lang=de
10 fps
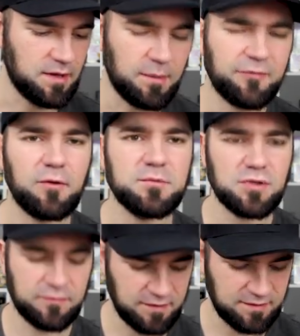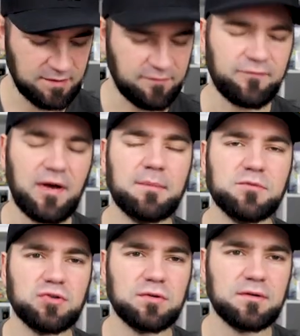Aber ich freue mich schon auf das Set
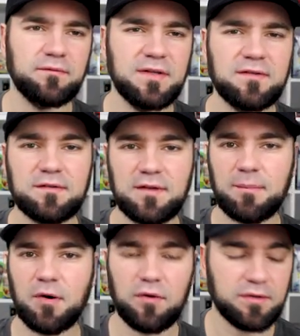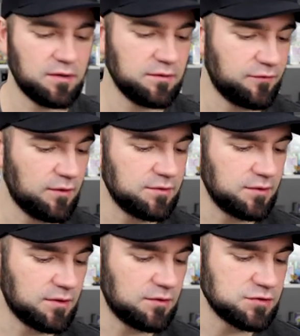Farbenschock. Wie sieht es da bei euch aus? Freut ihr
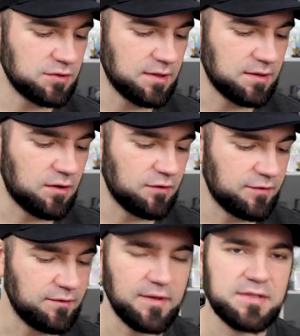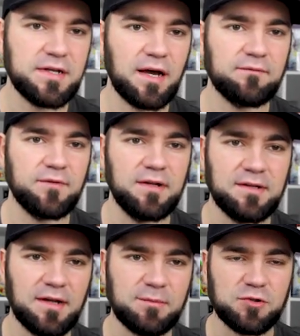euch auch schon darauf? Welche Karten findet
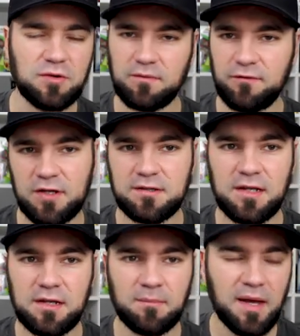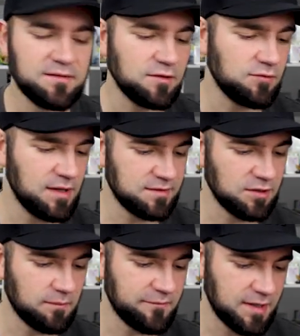ihr da am schönsten? Wie findet ihr die Amazing Rares, die
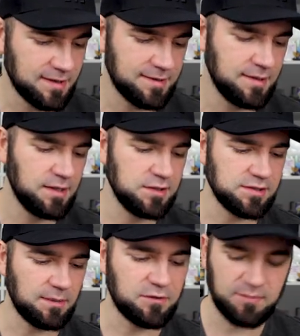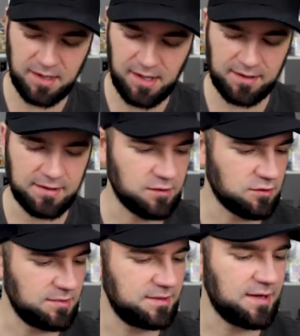kommen werden? Schreibt es mir gerne in die
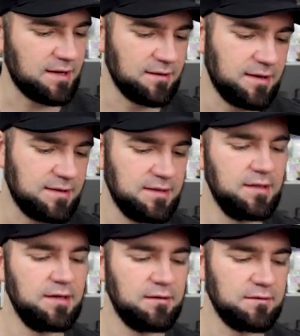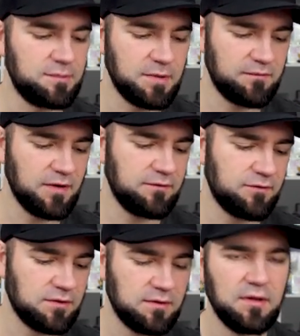Kommentare, ja. Also ich bin ein Fan
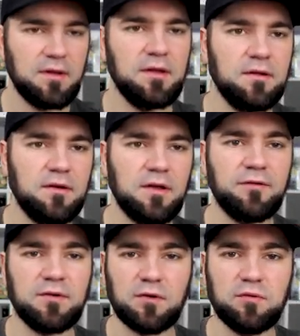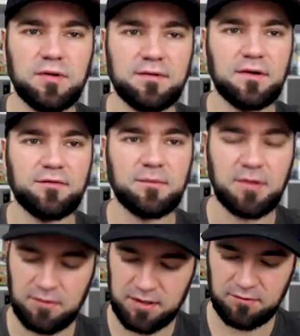von. Ich finde es auch cool, dass die auf dem
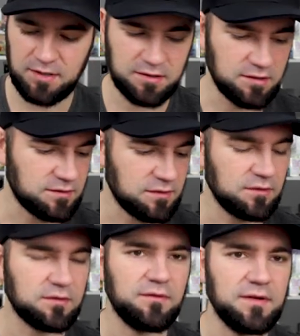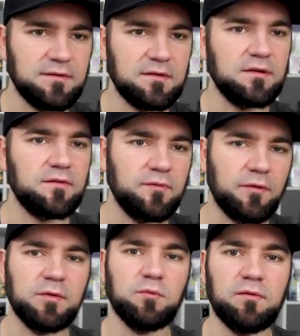Character Rare Slot quasi sind, also
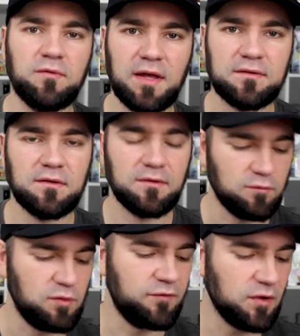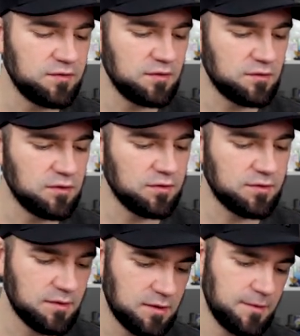auf dem Reverse, Reverse
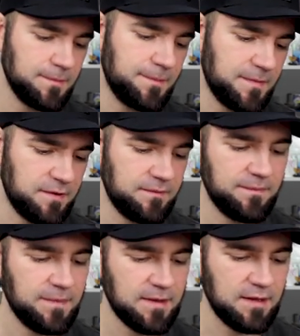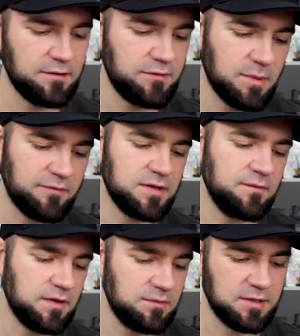Slot. Ne? Ähnlich wie bei Welten
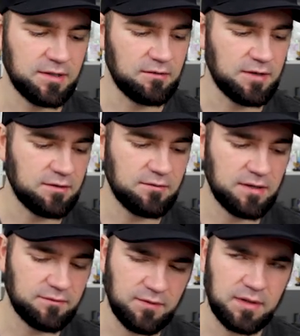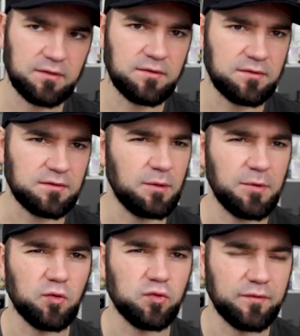im Wandel mit dem Character Rare war, ist glaube
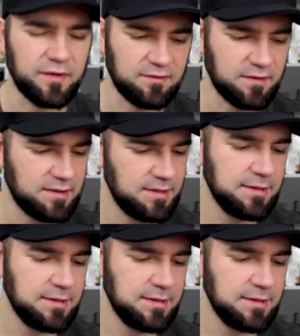ich auch so gewesen, ne?